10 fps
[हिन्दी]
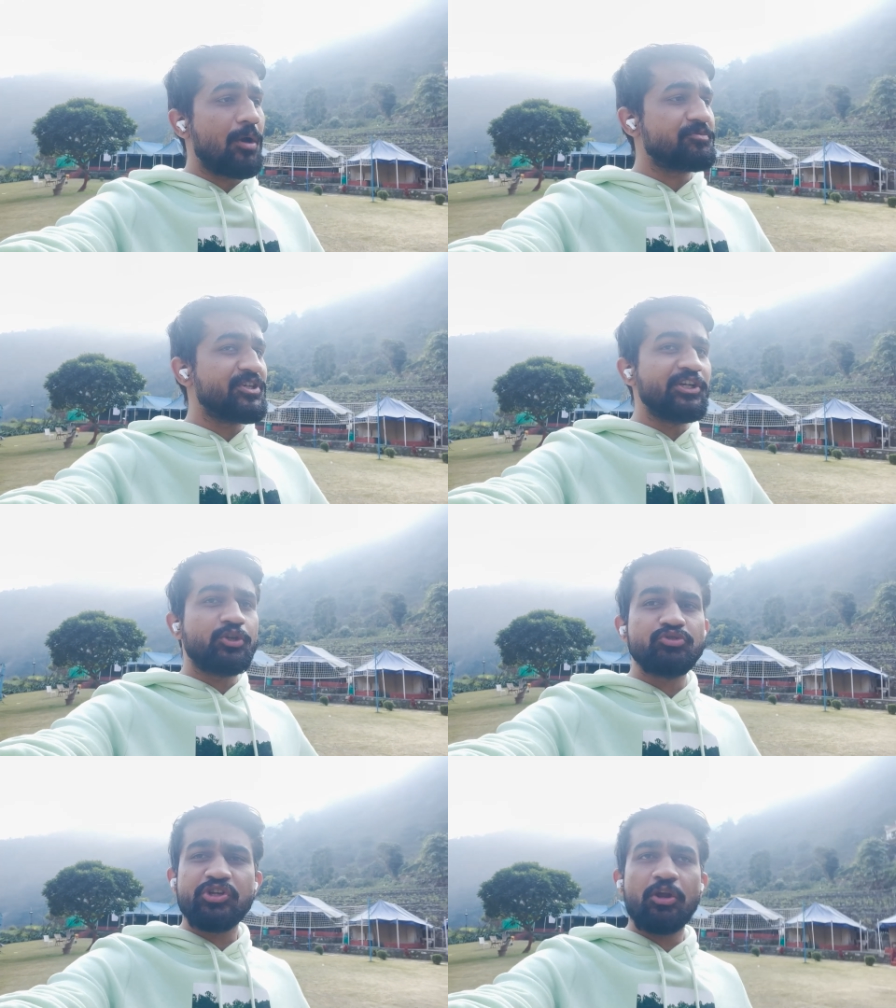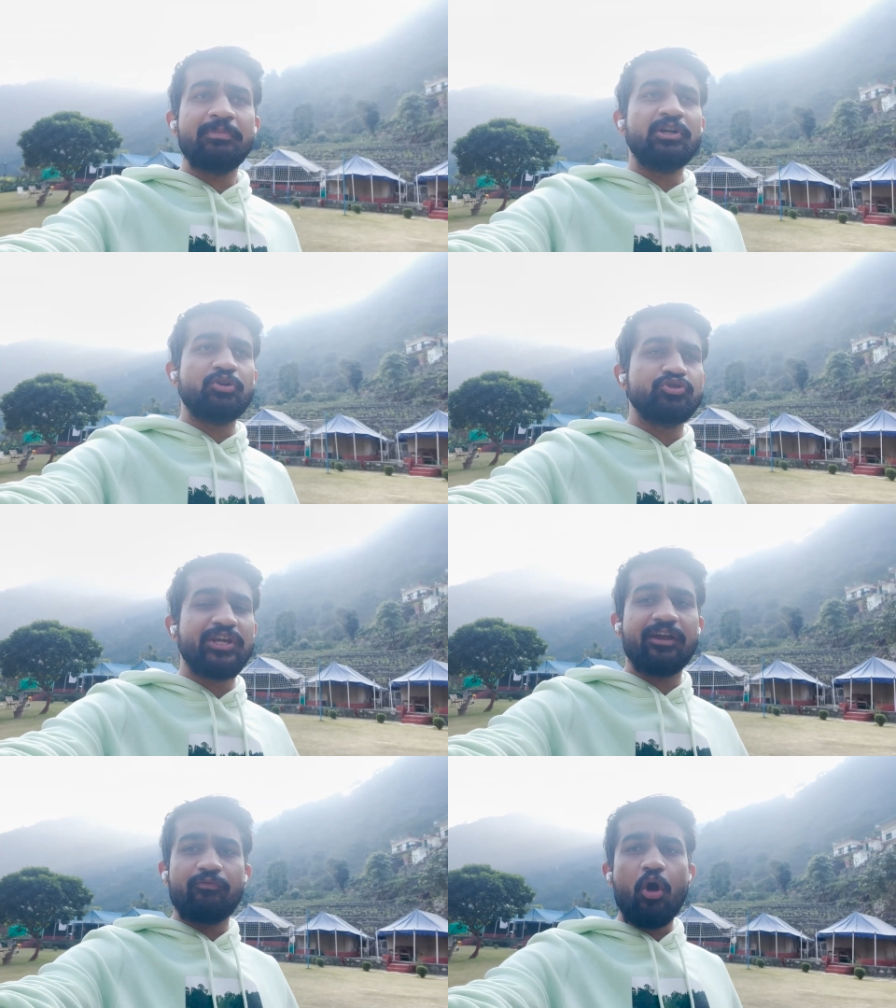अब चिंटू जी और मिंटू जी
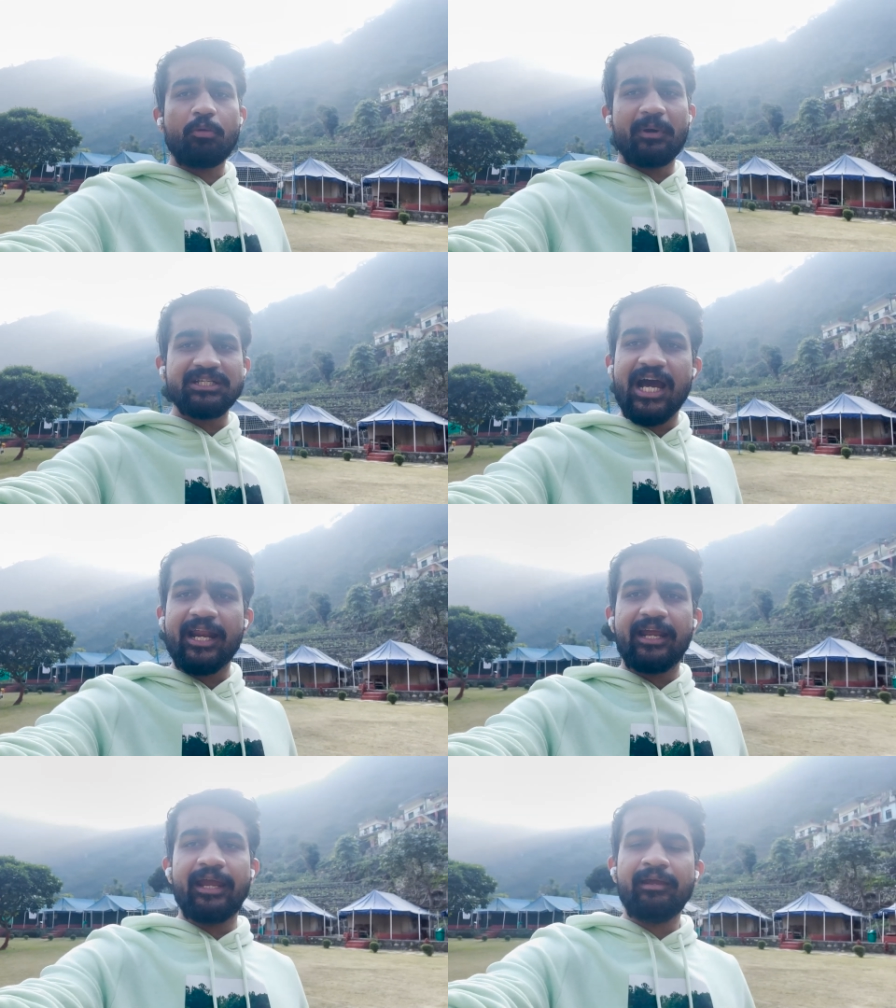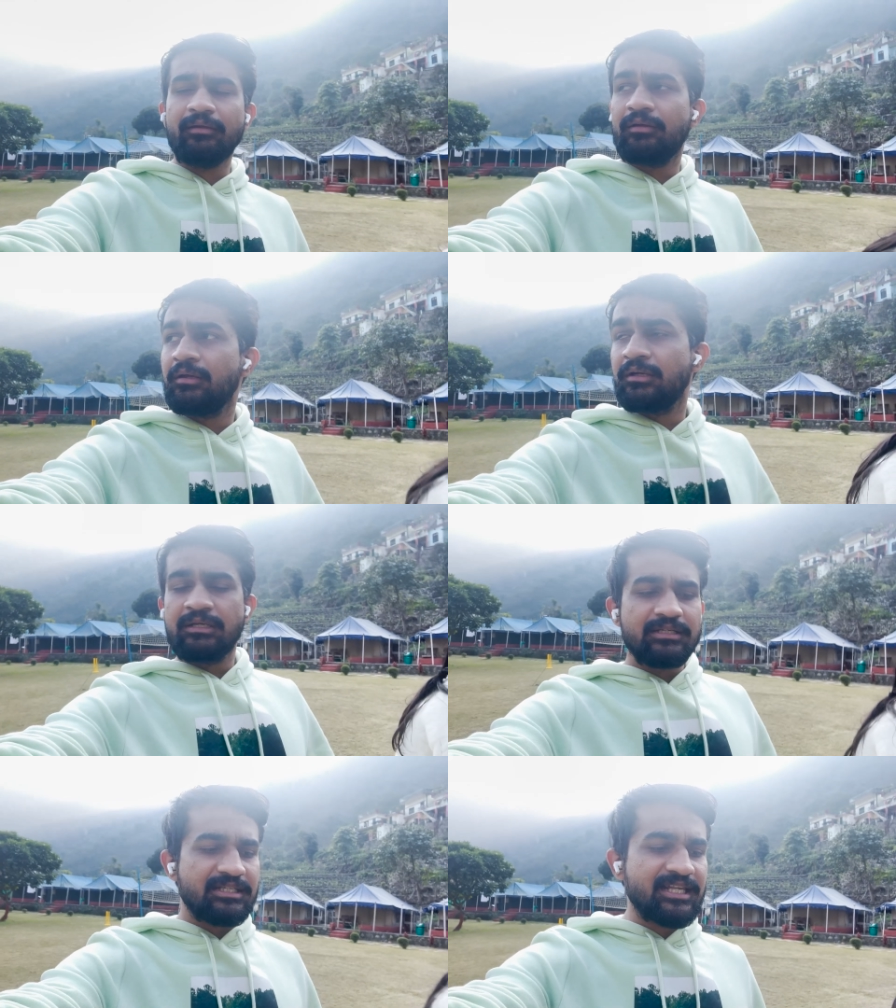एक वॉक पर जा रहे हैं
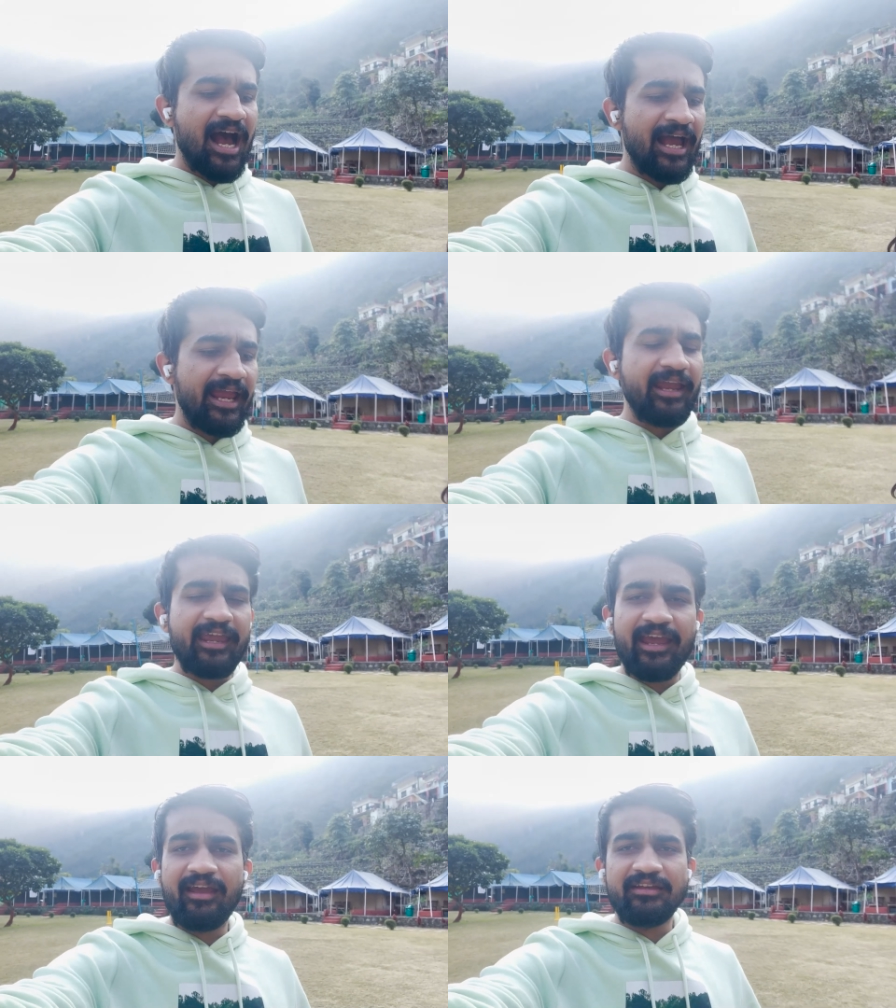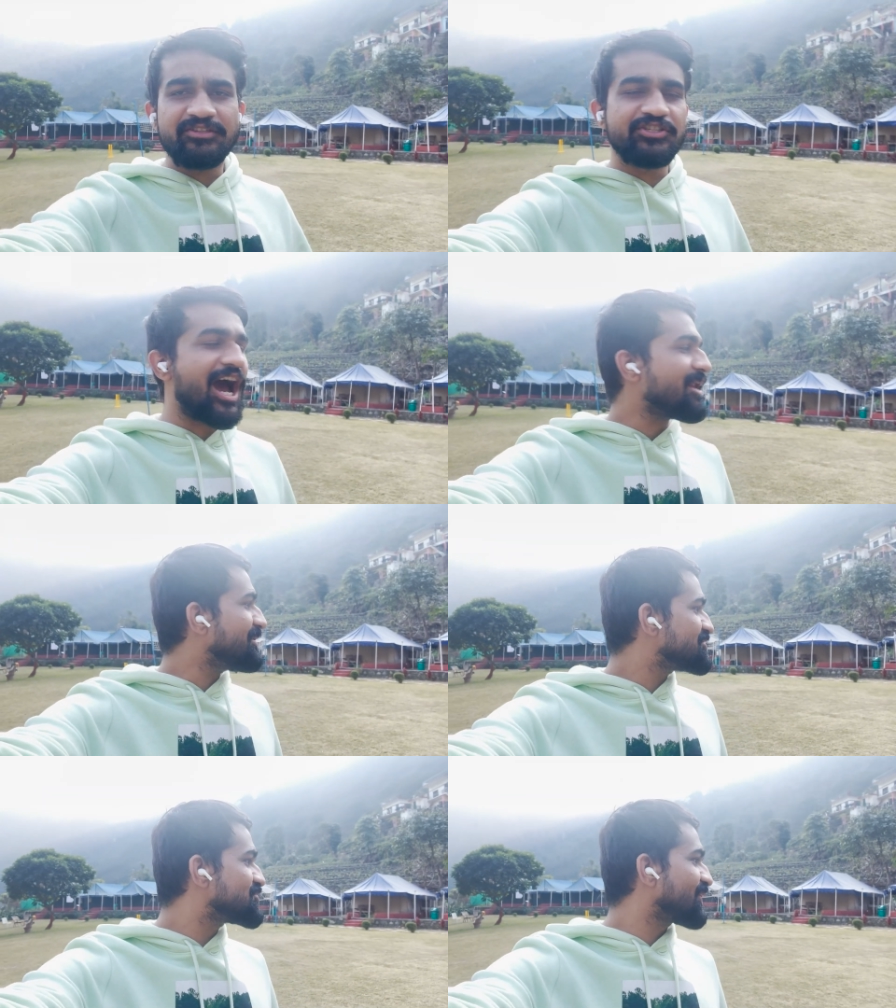साए के चार
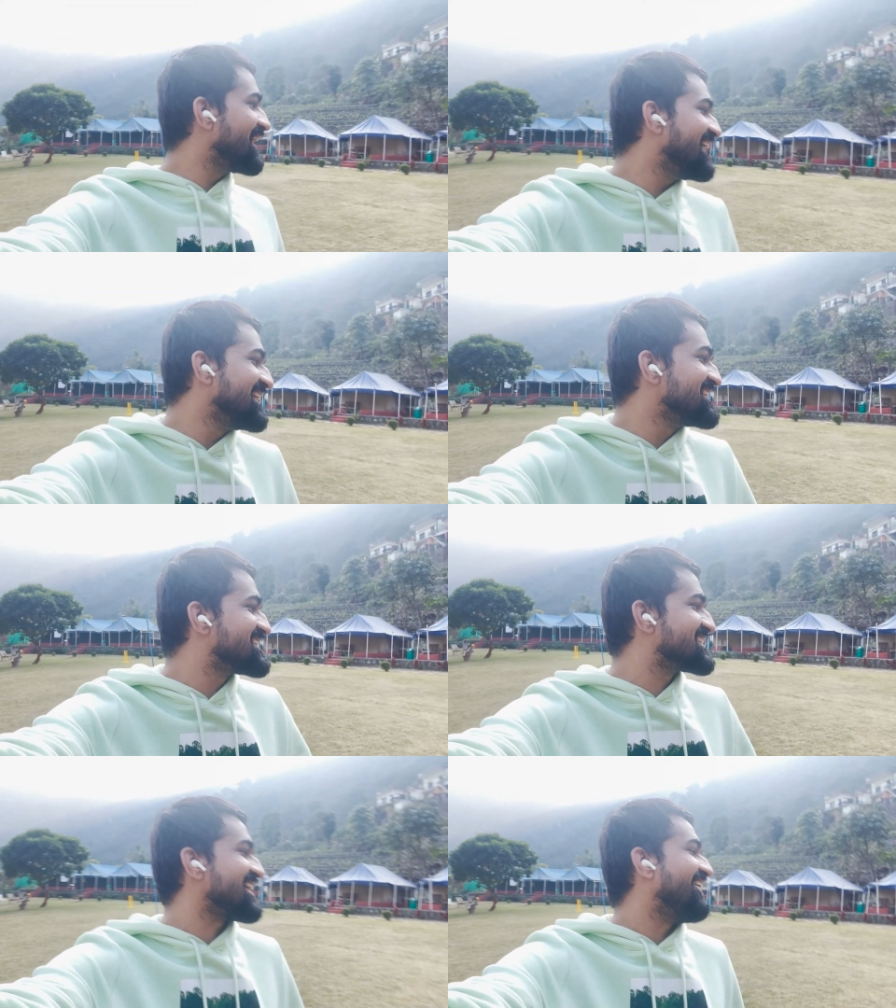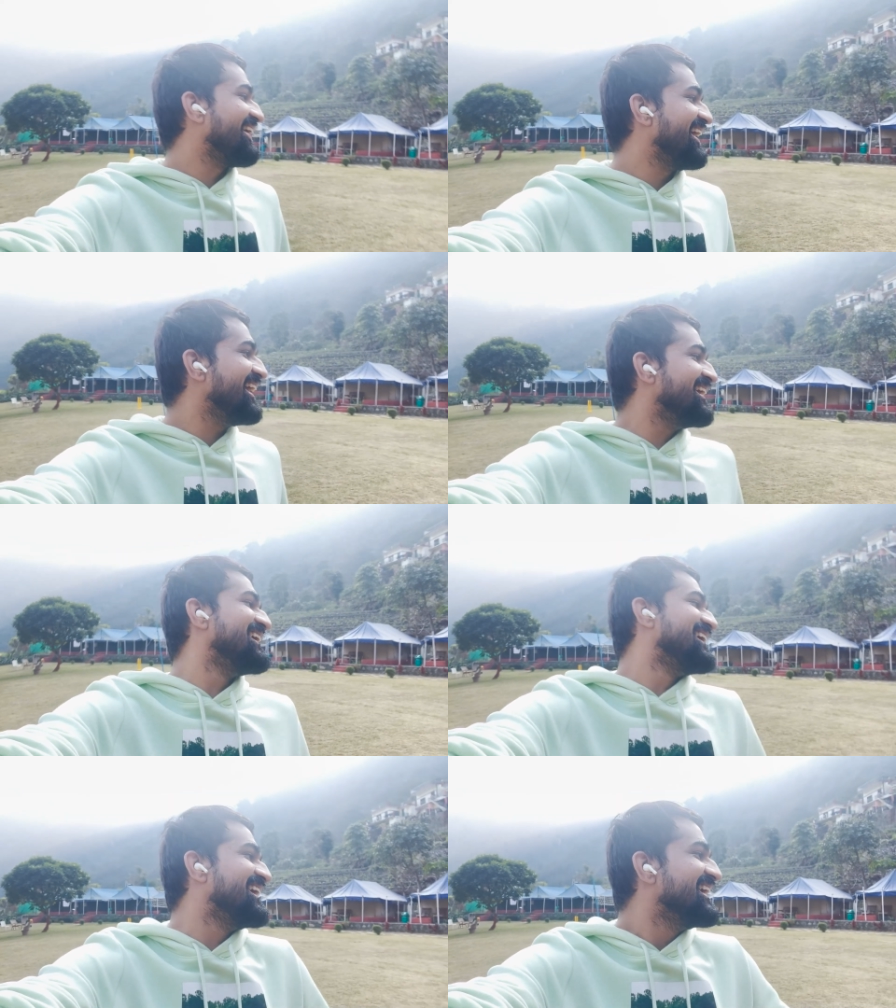बज चुके हैं साए
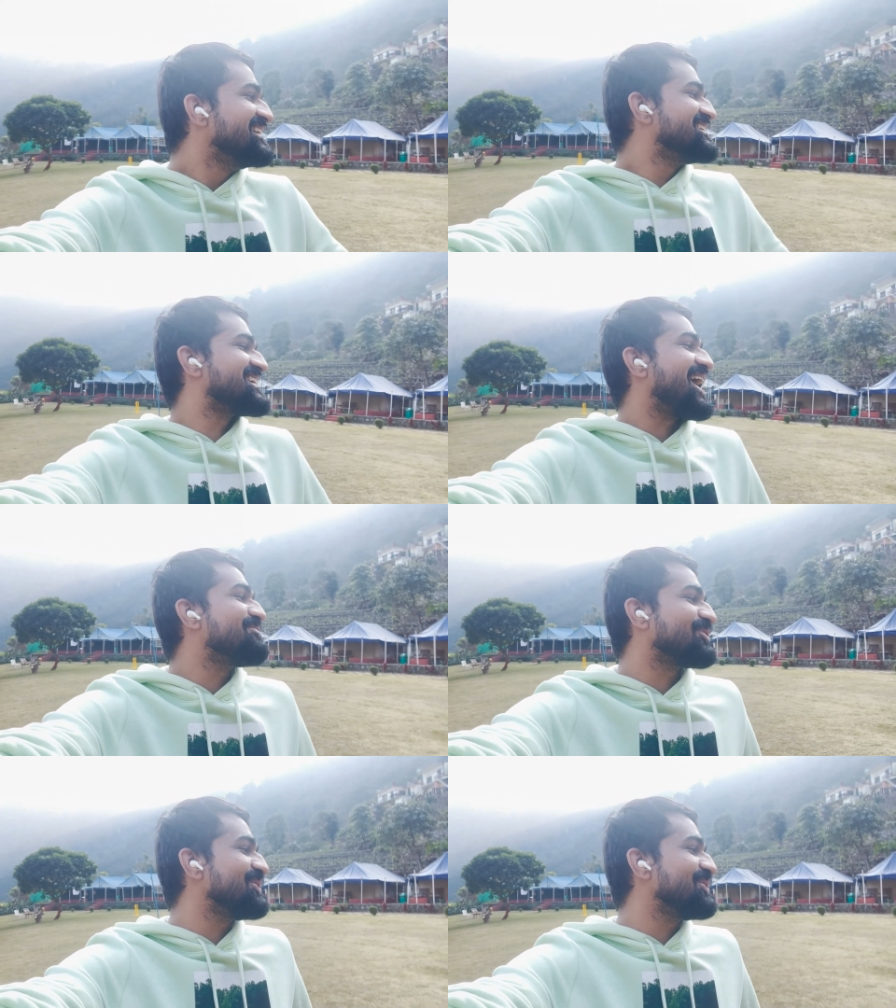शाम को